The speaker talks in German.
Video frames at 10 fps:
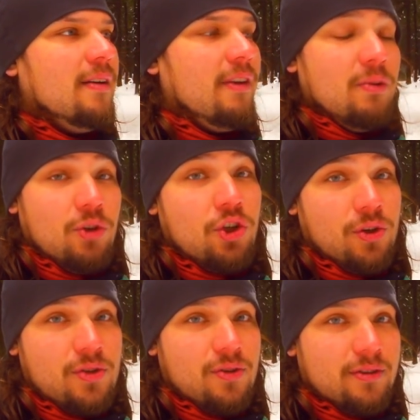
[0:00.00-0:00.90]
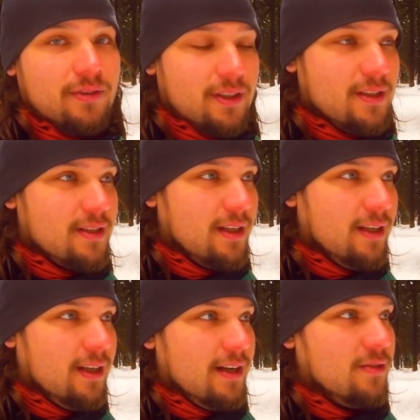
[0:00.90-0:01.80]
wenn du eine Schutzhütte findest.
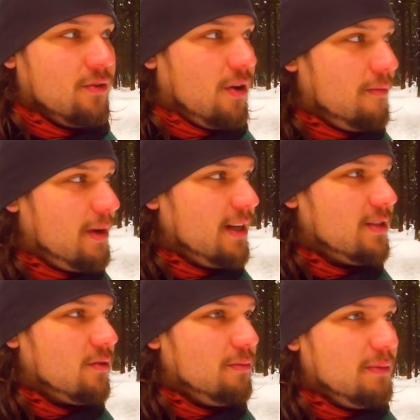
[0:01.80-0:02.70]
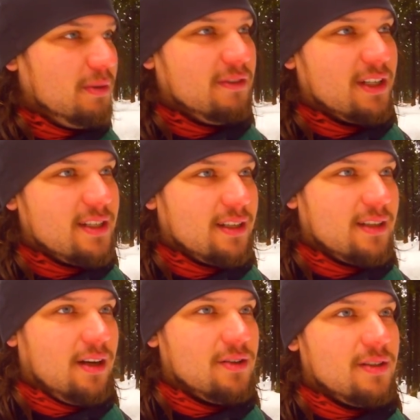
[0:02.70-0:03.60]
Ja. Also nochmal so mit Biwaksack
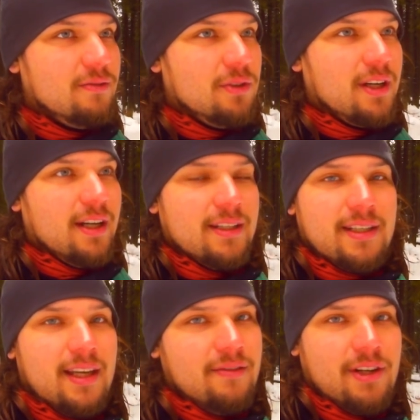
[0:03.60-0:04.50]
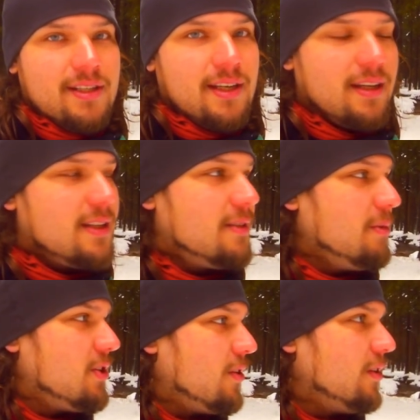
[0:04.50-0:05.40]
draußen würde gerade nicht gehen, weil das kriege ich nicht
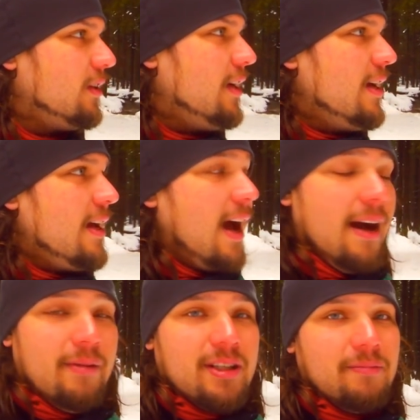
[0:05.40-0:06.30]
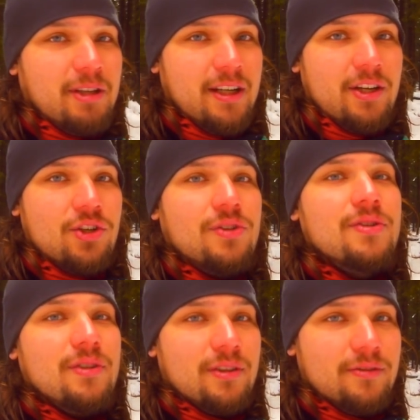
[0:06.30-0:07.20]
mehr trocken. Aber ich habe eine kleine
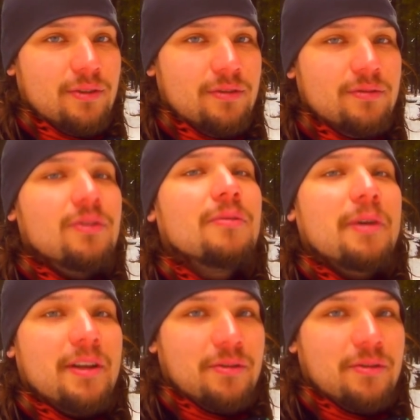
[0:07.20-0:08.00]
Schutzhütte gefunden. Guck mal da